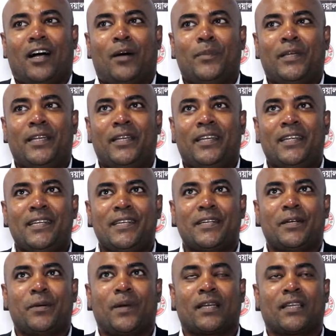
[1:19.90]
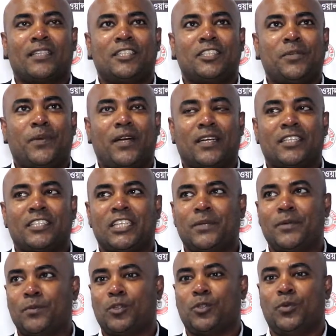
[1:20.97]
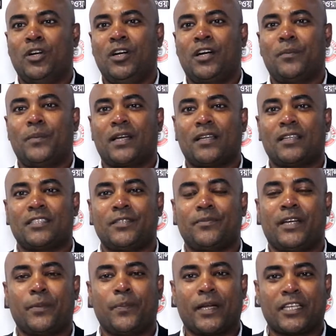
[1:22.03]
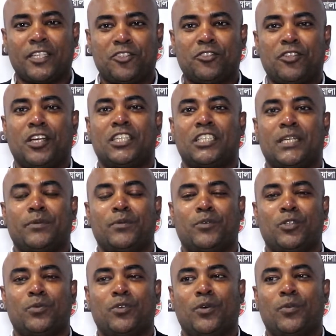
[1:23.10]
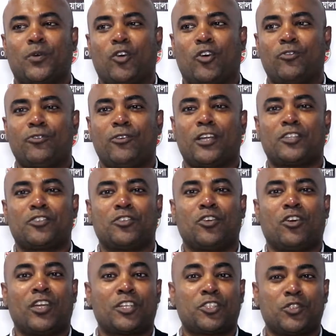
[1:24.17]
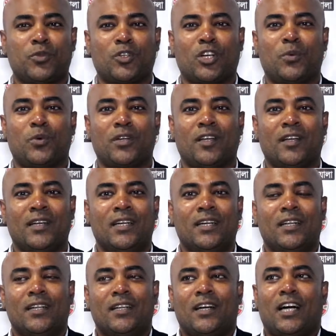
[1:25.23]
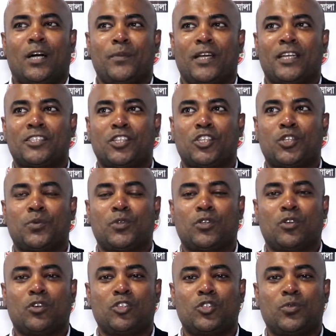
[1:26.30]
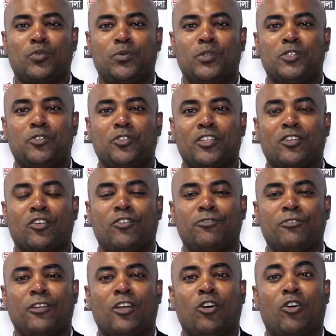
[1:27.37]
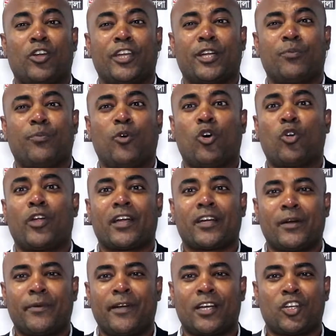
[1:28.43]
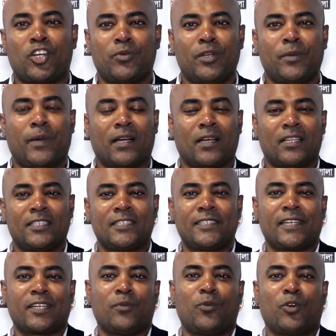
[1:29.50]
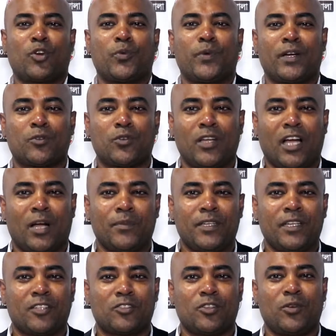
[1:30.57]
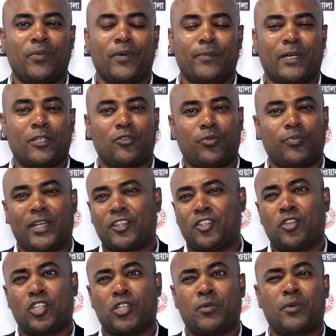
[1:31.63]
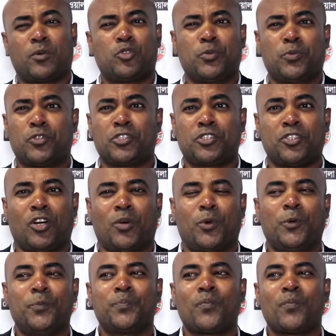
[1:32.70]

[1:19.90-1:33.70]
আমি বাংলাদেশি ব্র্যান্ড হিসাবে বলবো বাংলাদেশি ব্র্যান্ড প্র্যাকটিশনার হিসাবে বলবো কফিওয়ালার জন্য অনেক শুভকামনা আমি আশা করব অদূর ভবিষ্যতে কফিওয়ালা অনেক বড় একটা ব্র্যান্ড হবে বাংলাদেশি একটা বড় ব্র্যান্ড হলে আমি আসলে ব্যক্তিগতভাবে খুব খুশি হব